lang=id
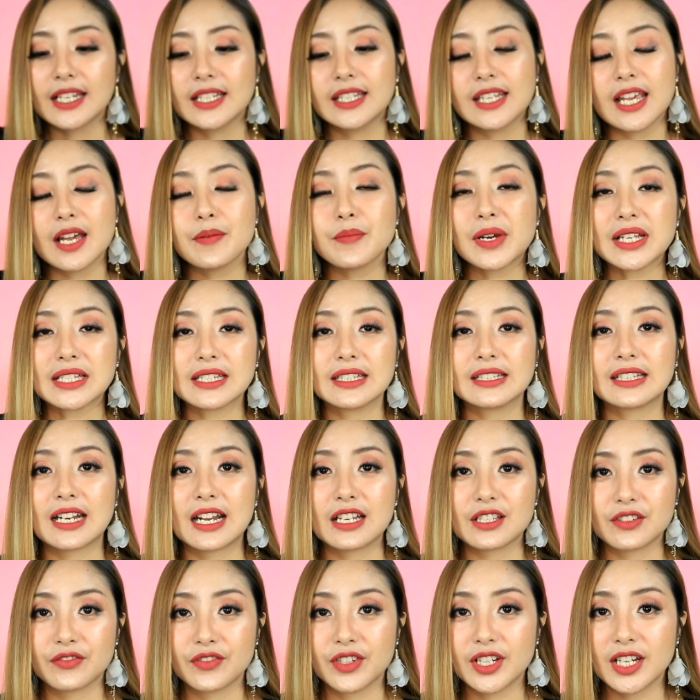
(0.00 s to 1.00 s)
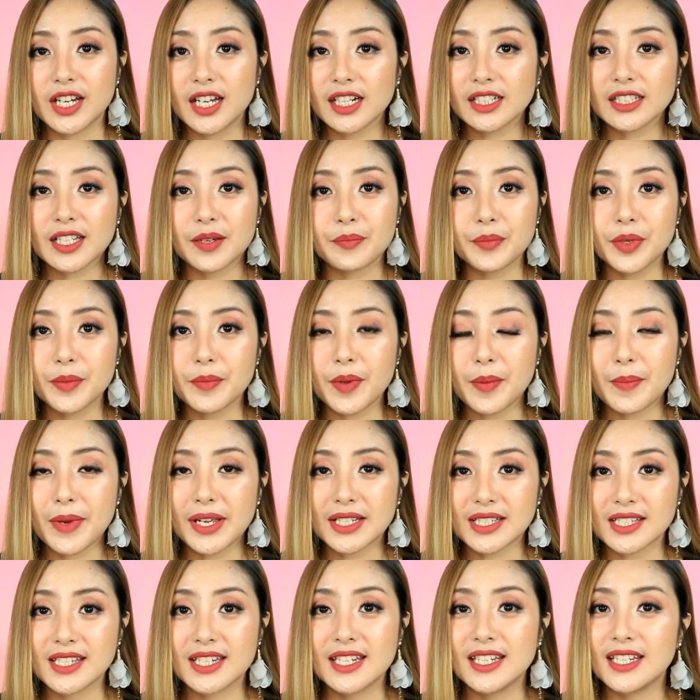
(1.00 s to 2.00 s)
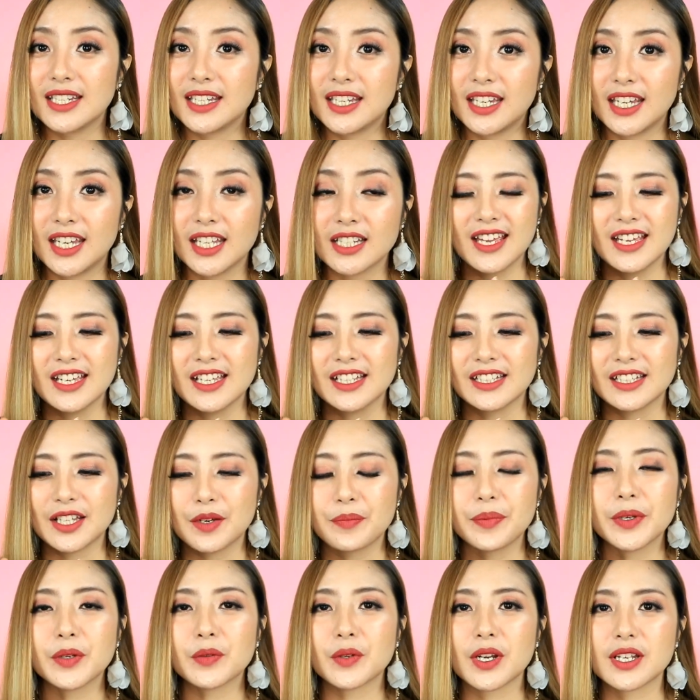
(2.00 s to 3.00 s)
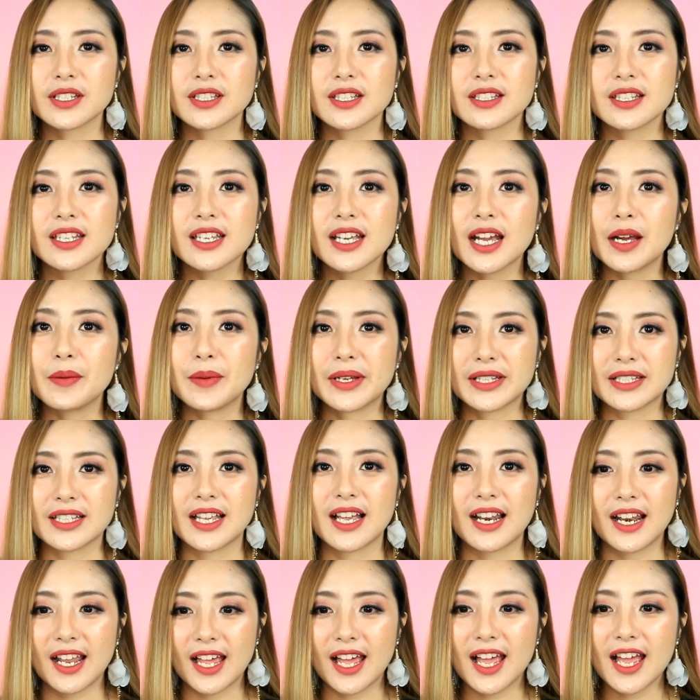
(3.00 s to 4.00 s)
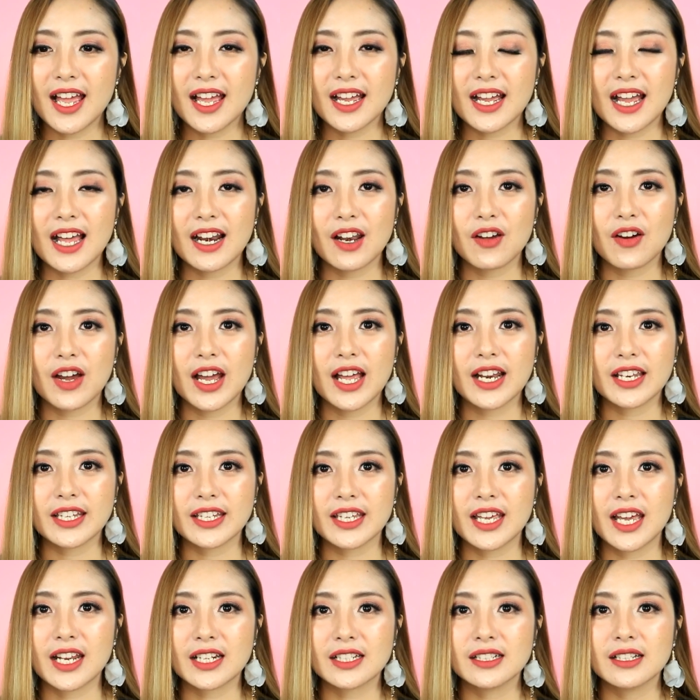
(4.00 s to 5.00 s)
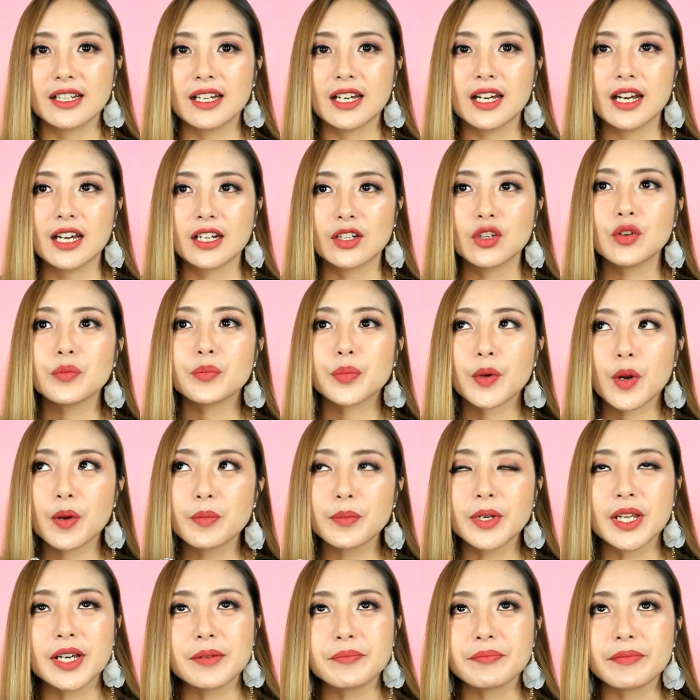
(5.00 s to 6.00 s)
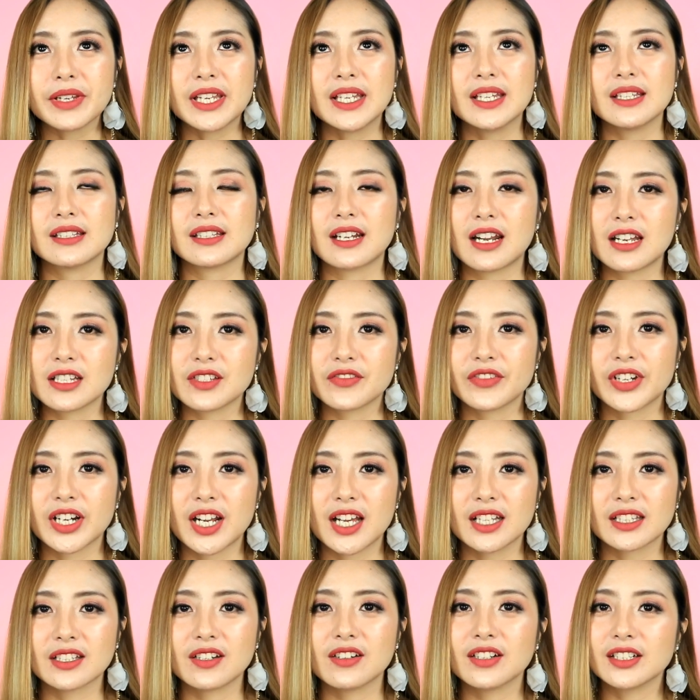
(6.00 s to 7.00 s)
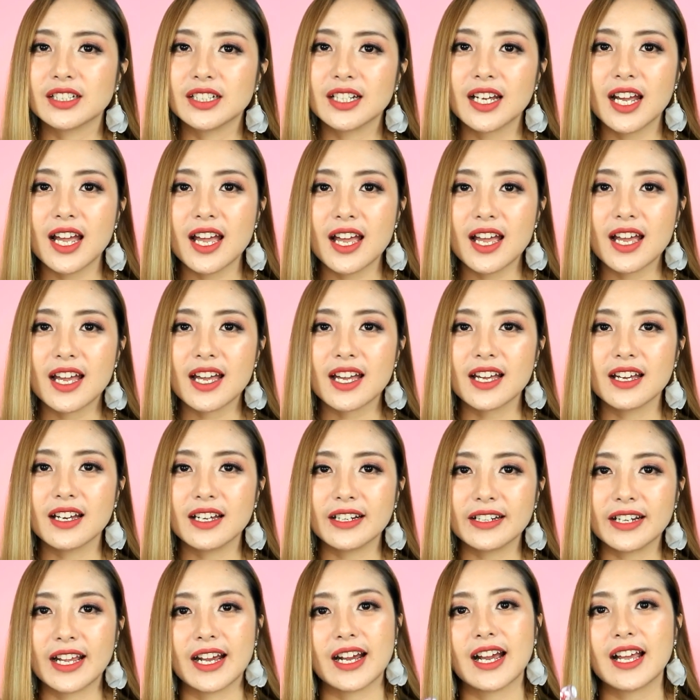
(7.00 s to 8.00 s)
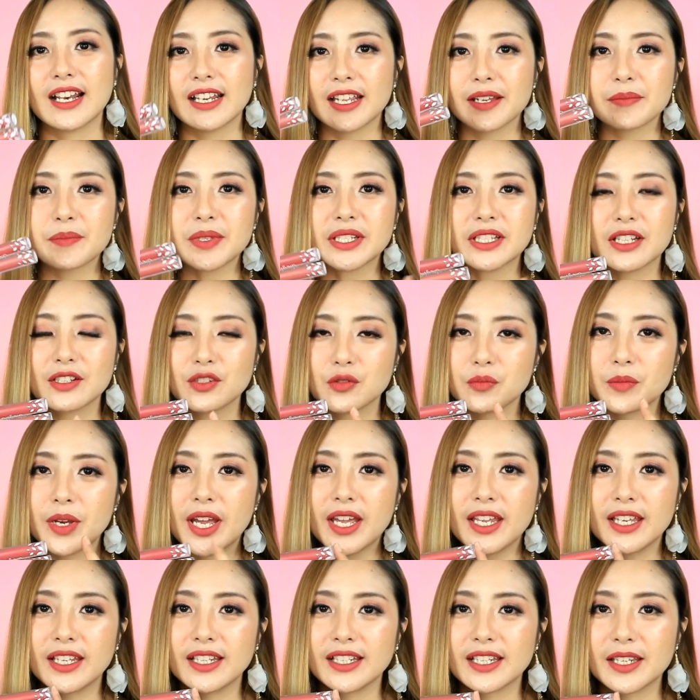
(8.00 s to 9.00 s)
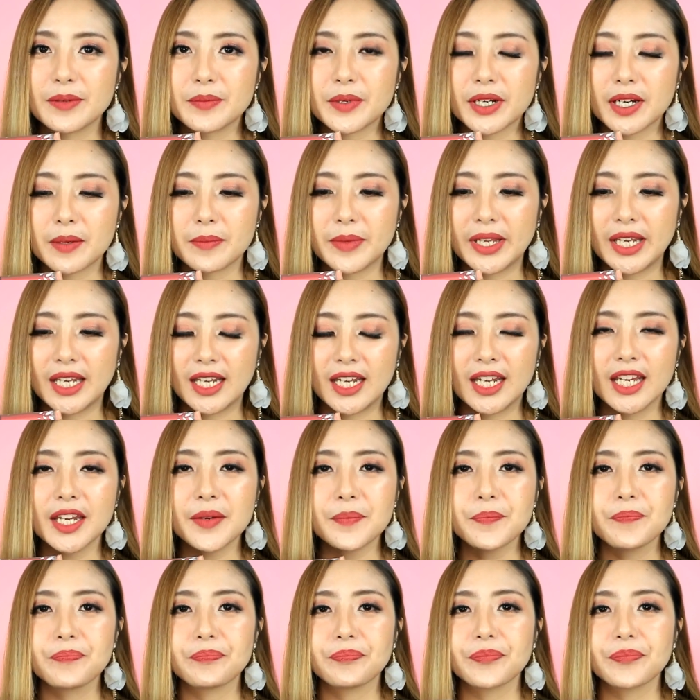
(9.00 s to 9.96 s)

dia masih transfer tapi memang sedikit tapi kurasa sih nggak masalah kalau kalian no problem ini transfer atau enggak nah kalian bisa cobain lip cream ini